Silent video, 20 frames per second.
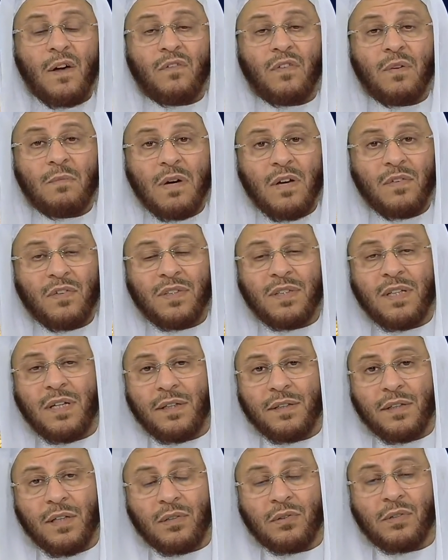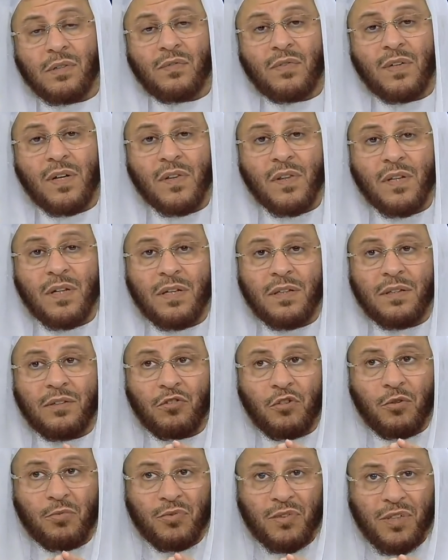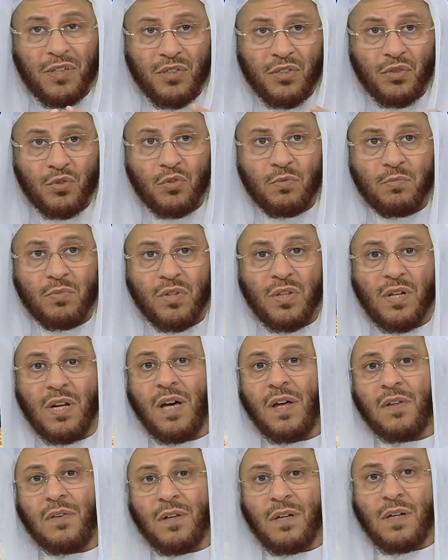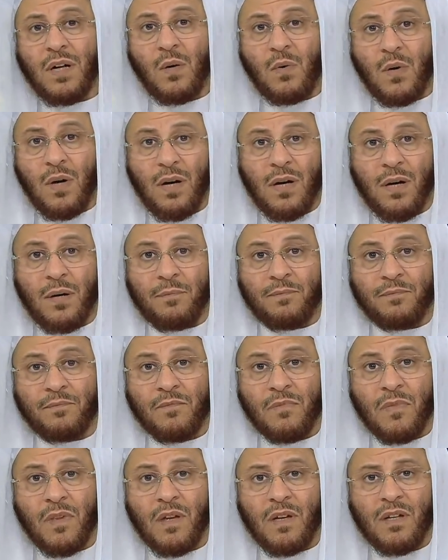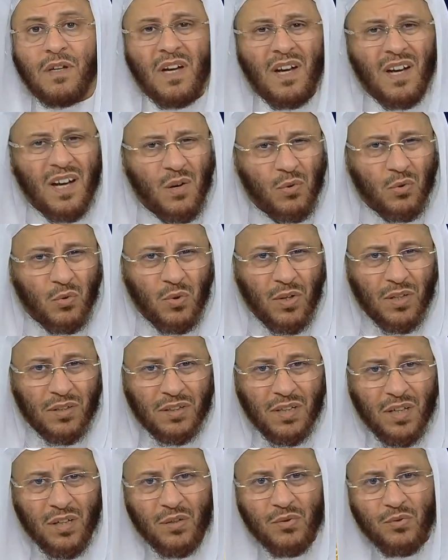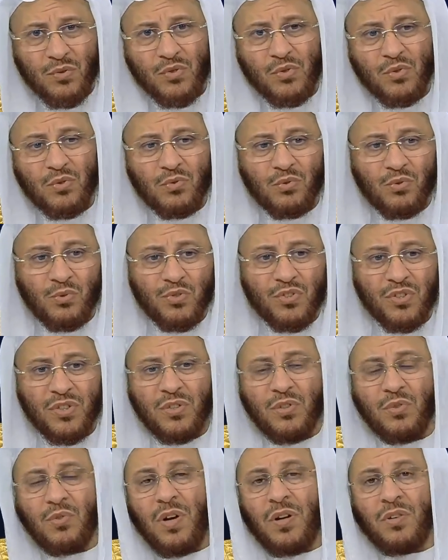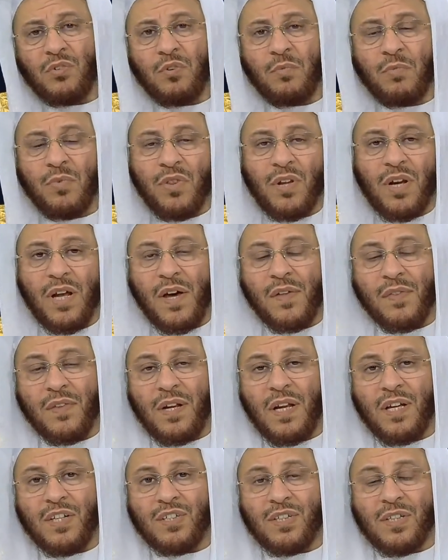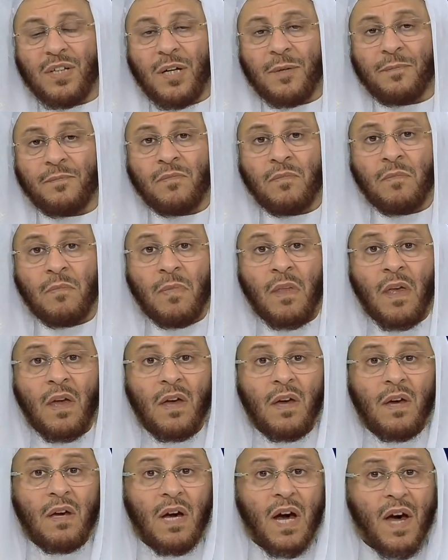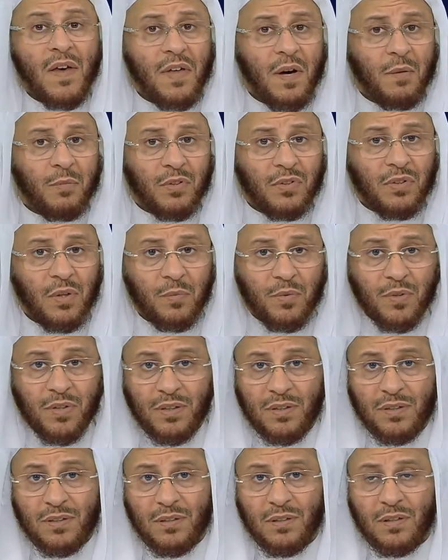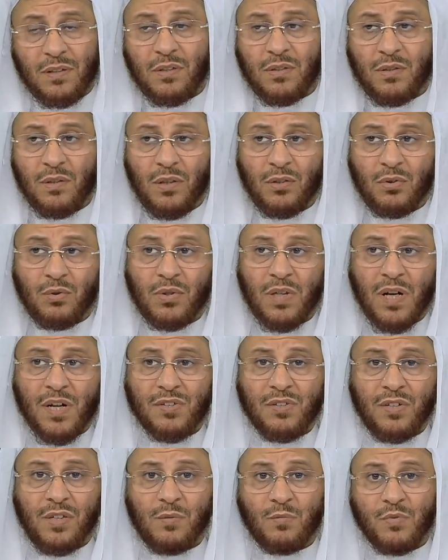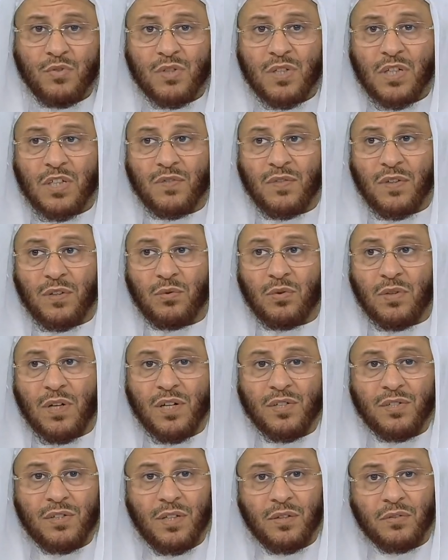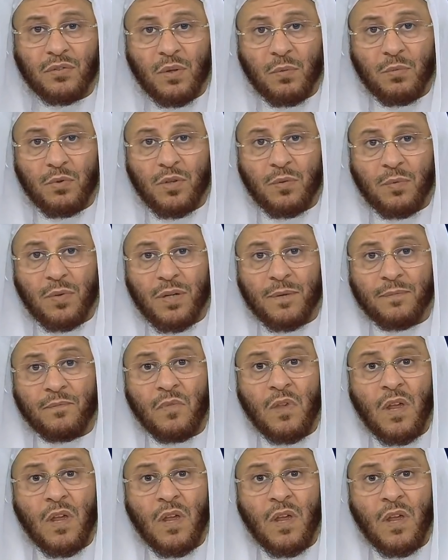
فما في داعي يا أخت الفاضلة أنكم تعيشون مثل هذه الأوهام حاولوا أن تكنسوا تزيحوا عنكم مثل هذه الأشياء هذا أمر طبيعي تراجع المستشفى تراجع الطبيبة